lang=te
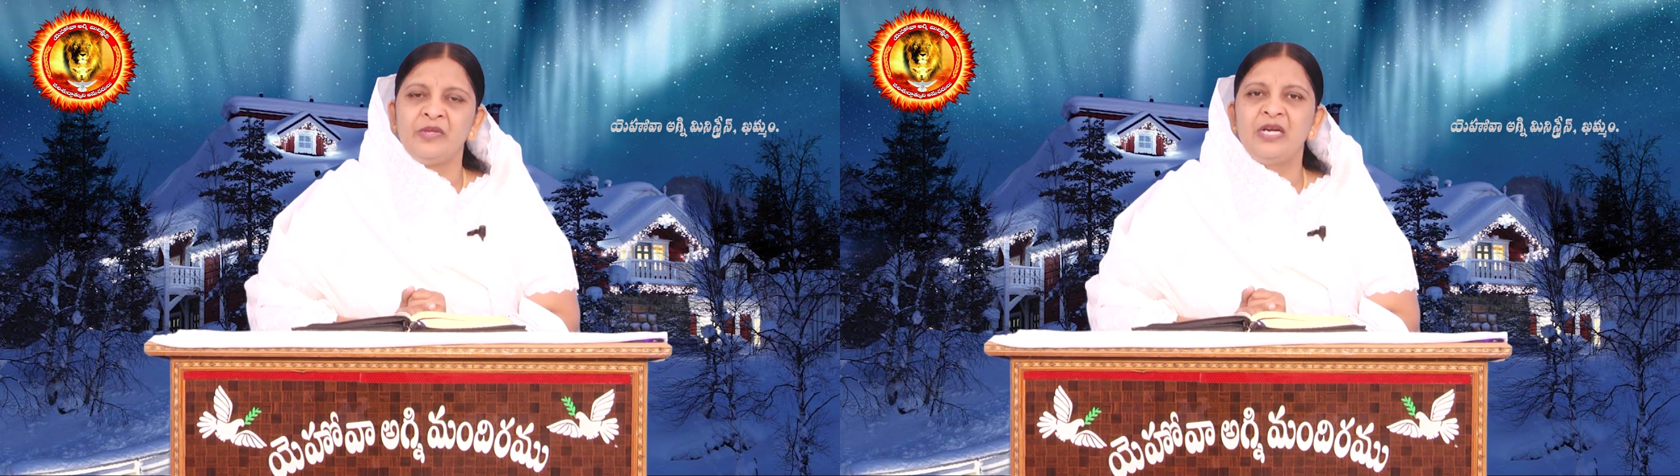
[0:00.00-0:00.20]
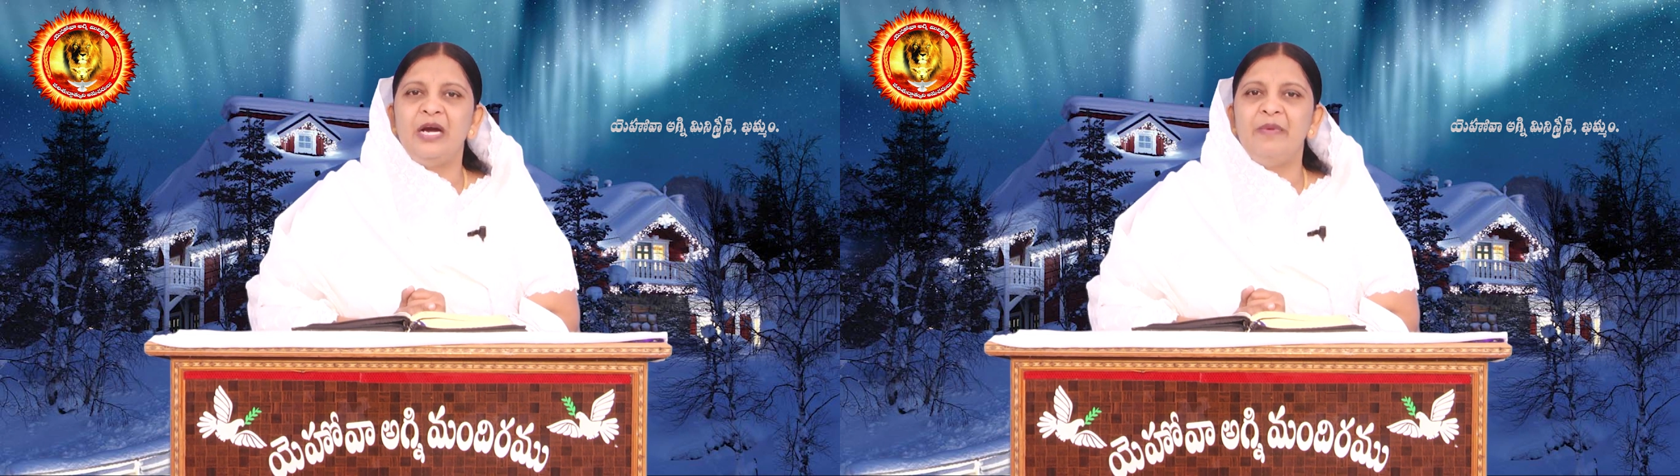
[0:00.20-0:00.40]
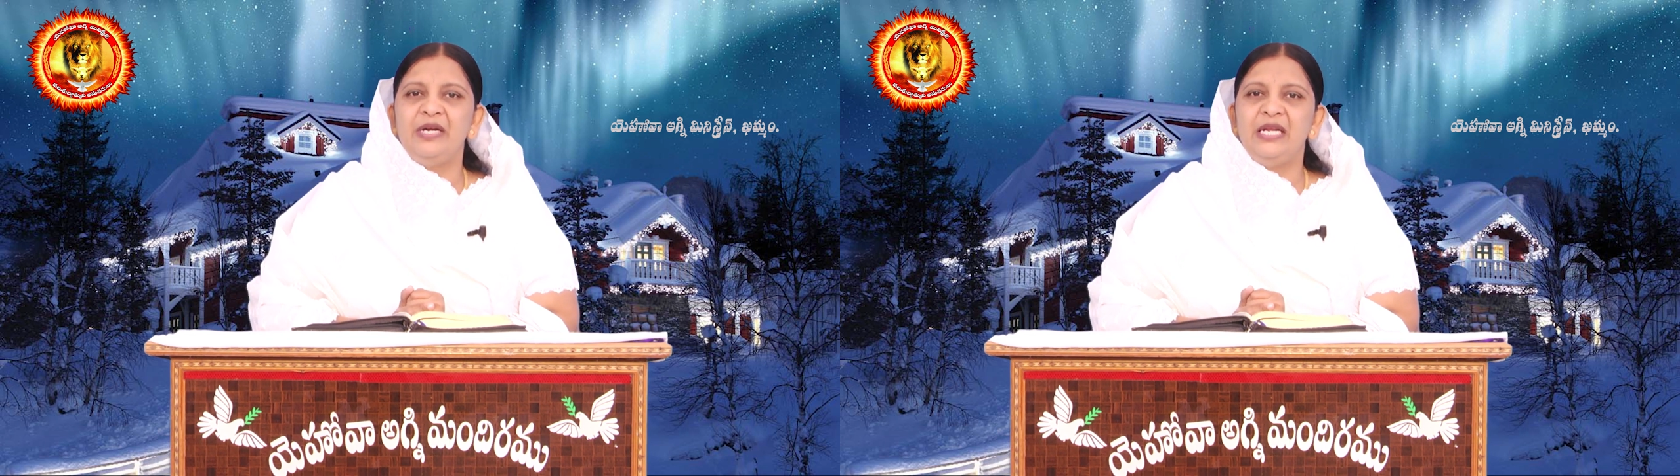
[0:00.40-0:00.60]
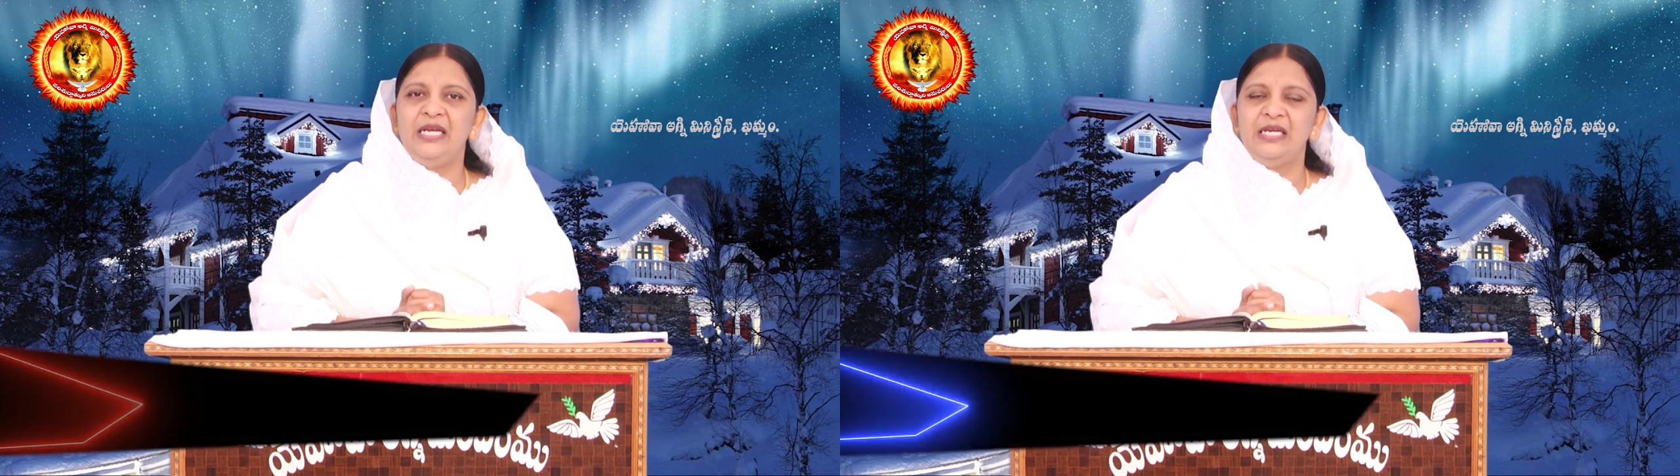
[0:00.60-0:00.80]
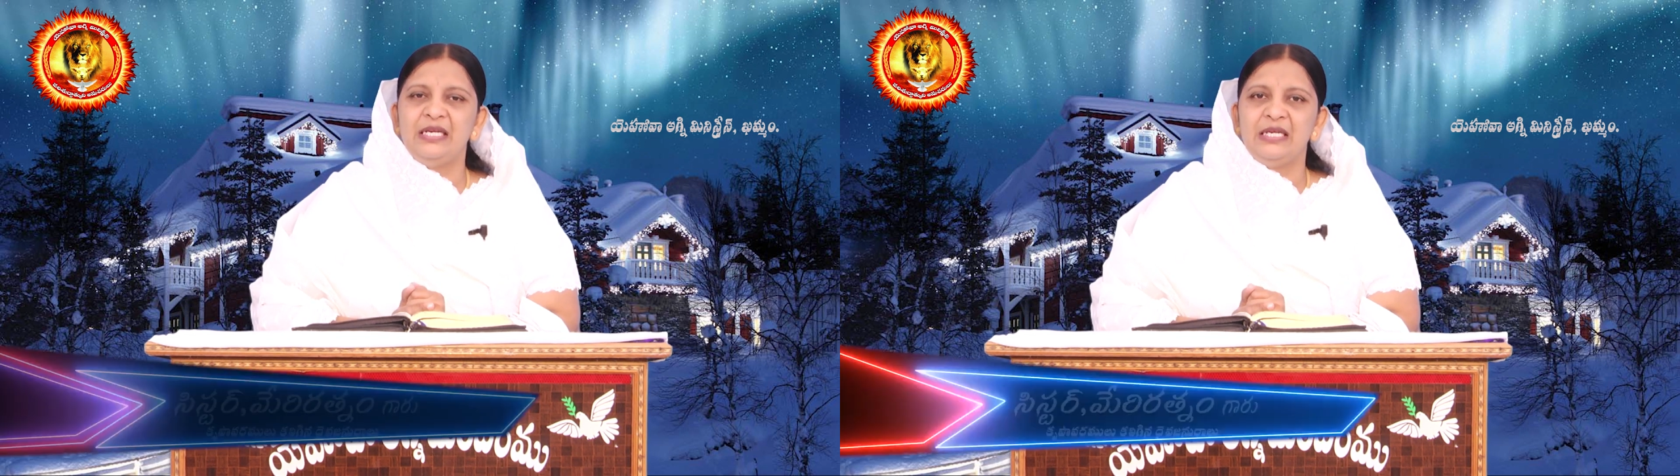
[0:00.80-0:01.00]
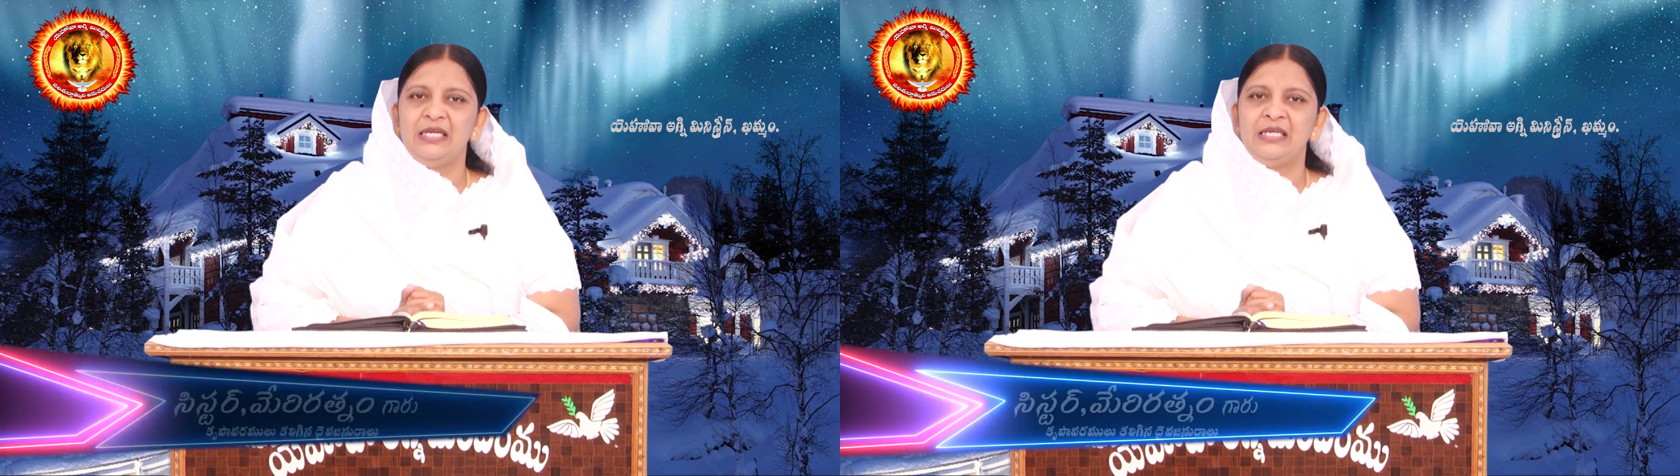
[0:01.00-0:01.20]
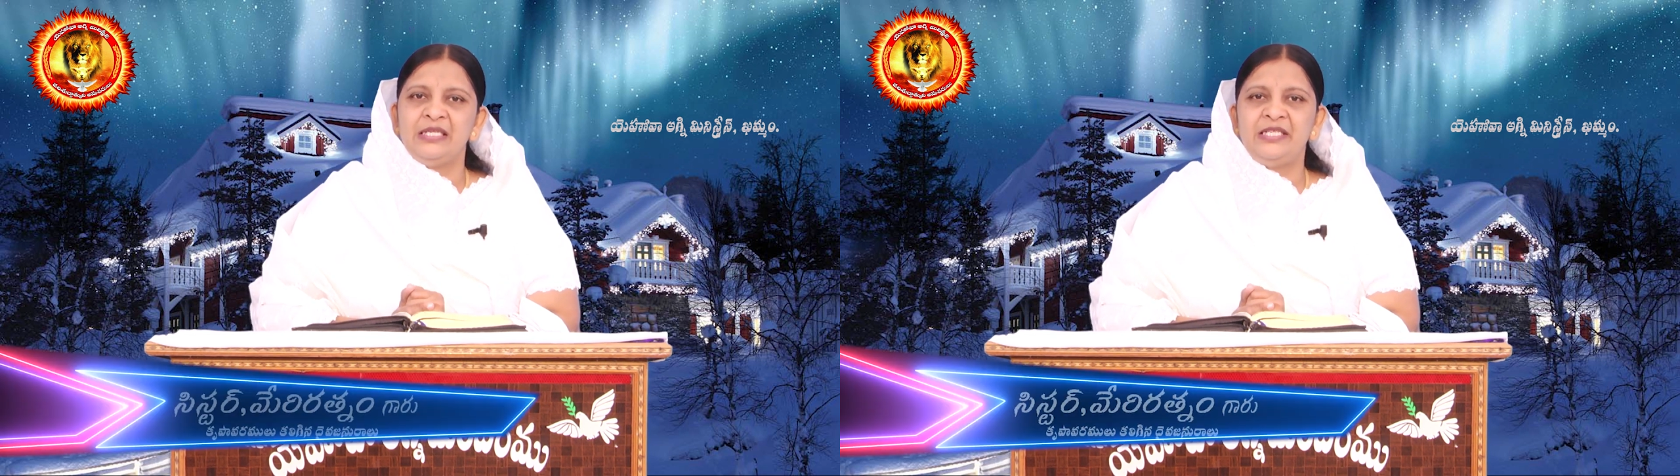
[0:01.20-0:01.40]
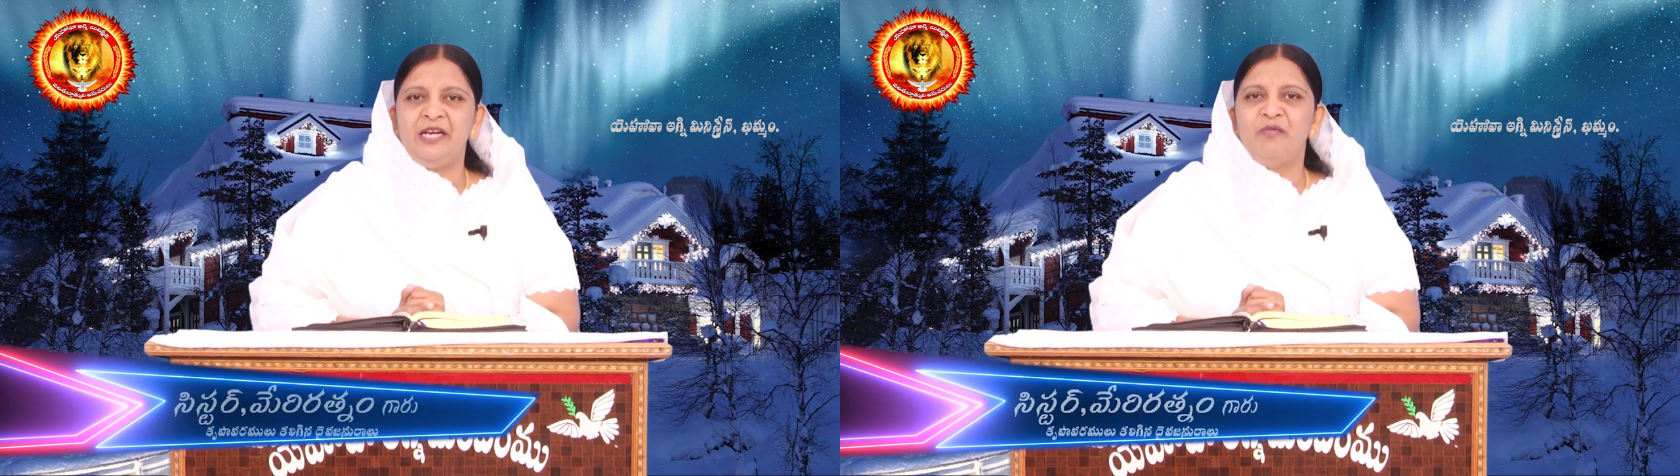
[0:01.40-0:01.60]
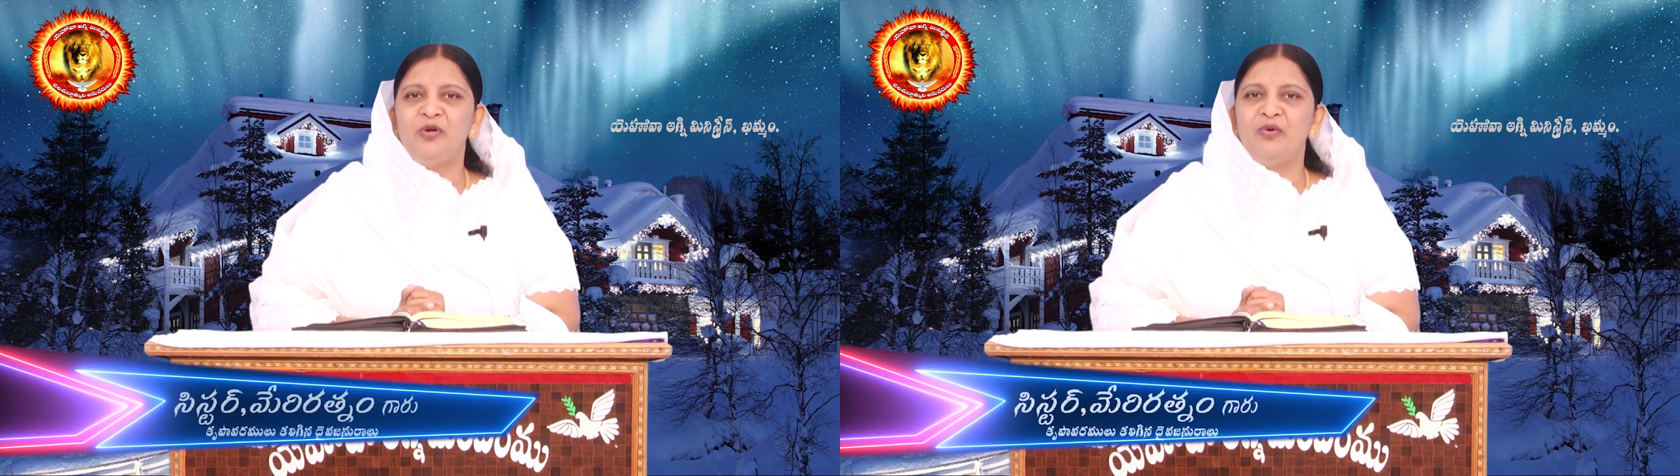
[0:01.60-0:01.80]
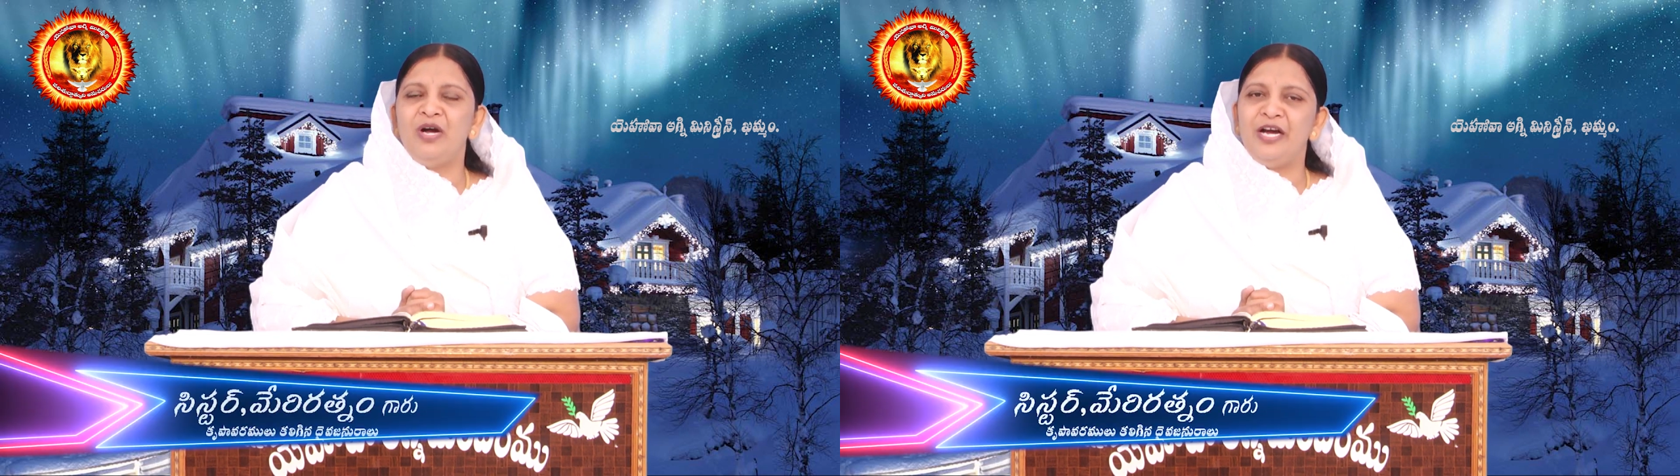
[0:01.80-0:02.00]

కాబట్టి శ్రమలో